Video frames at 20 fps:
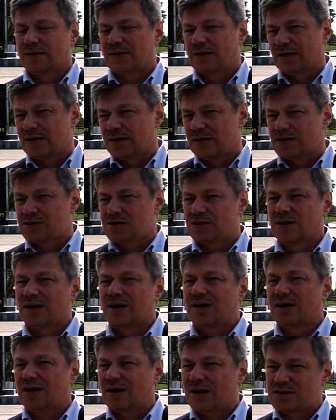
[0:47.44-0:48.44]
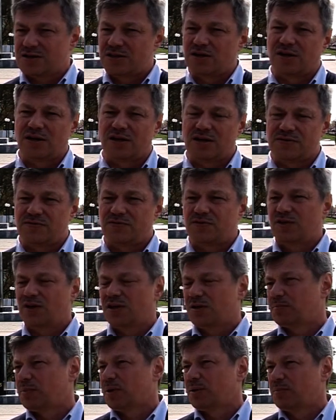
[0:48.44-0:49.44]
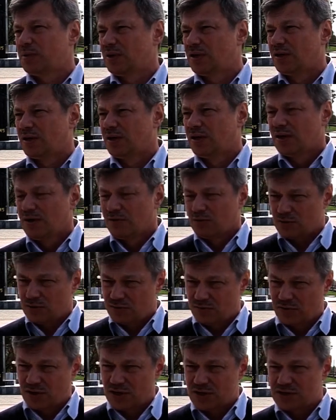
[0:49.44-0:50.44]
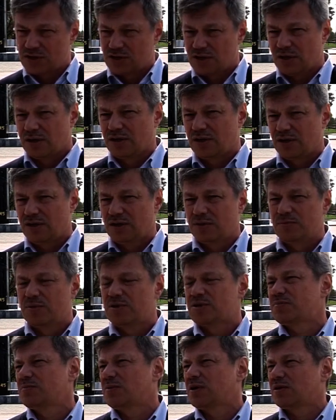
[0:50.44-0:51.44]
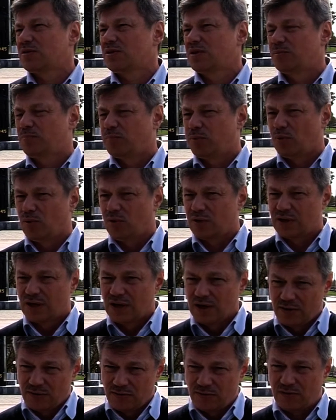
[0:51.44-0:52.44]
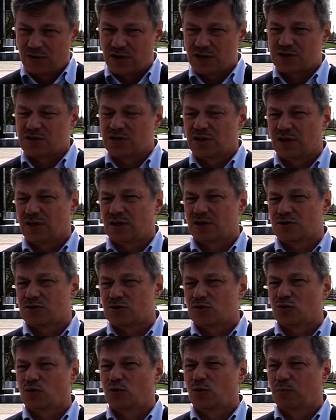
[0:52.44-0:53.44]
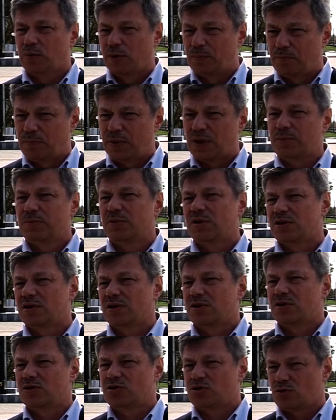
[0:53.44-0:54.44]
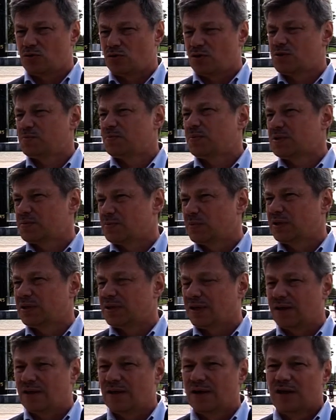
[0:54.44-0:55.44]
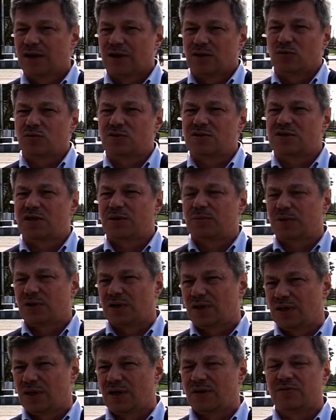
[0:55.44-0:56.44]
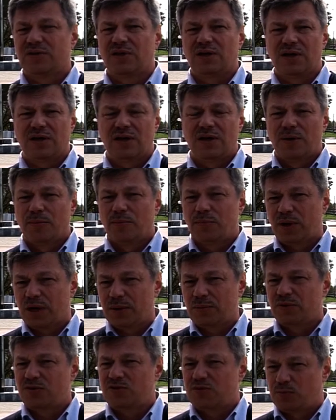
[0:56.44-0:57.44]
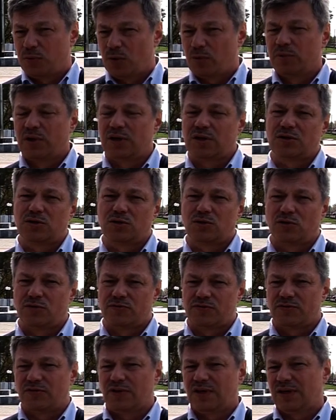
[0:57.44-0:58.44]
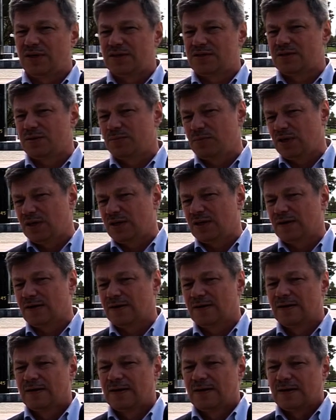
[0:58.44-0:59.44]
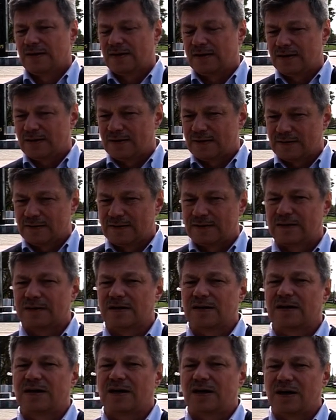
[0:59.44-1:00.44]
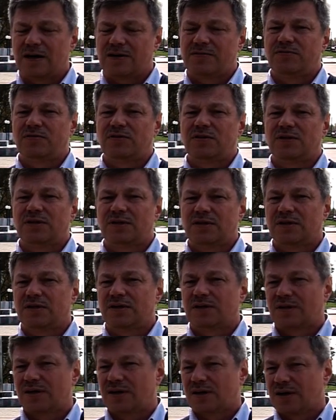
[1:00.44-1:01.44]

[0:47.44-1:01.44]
конечно, каждый раз в День Победы вот важно и бессмертный полк, важно, чтобы памятник еще раз посмотреть. Ну и самое самое главное память, вспомнить, кто в своей семье, э, как, э,